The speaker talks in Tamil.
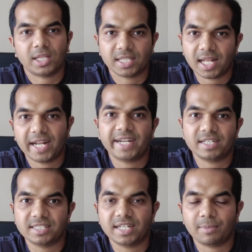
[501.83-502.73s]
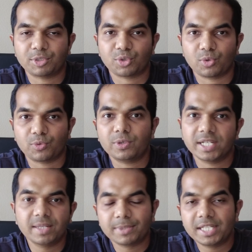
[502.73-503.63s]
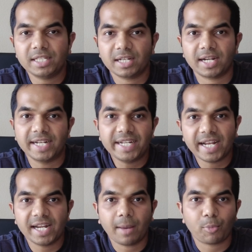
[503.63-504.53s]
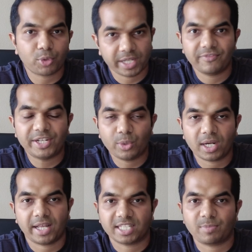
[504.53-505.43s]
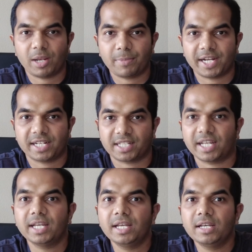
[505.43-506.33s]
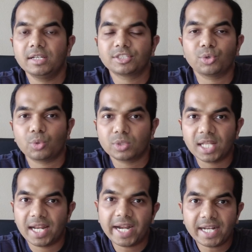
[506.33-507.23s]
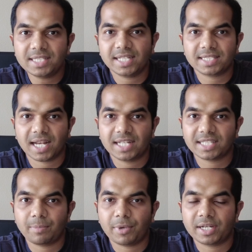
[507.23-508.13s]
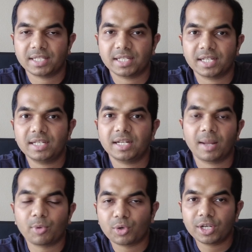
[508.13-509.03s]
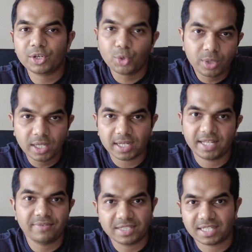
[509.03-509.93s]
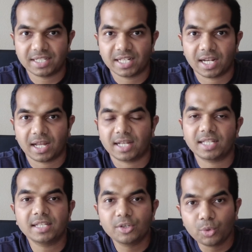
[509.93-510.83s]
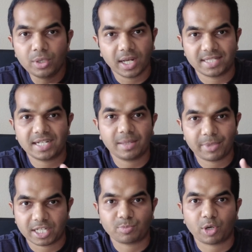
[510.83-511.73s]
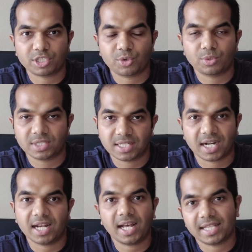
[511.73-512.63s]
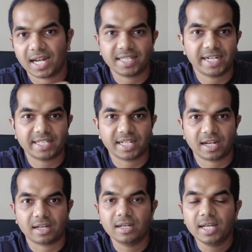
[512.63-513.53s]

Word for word: அதை தான் லேட்டன்சின்னு நம்ம சொல்லுவோம் இதை பற்றி நான் டீட்டெயில்டாக போன வீடியோவில் நான் எக்ஸ்பிளைன் பண்ணியிருந்தேன் ஸோ இந்த லேட்டன்சி எஸ்எல்ஐ செட் பண்ணுறதுக்கு நம்மளோட குட் ஈவெண்ட்ஸ் எடுத்துக்கலாம் அதாவது குட் ஹெச்டிடிபி ரெஸ்பான்ஸ் கோட்ஸ் இருக்குல்ல அது எல்லாத்தையும் எடுத்துக்கலாம்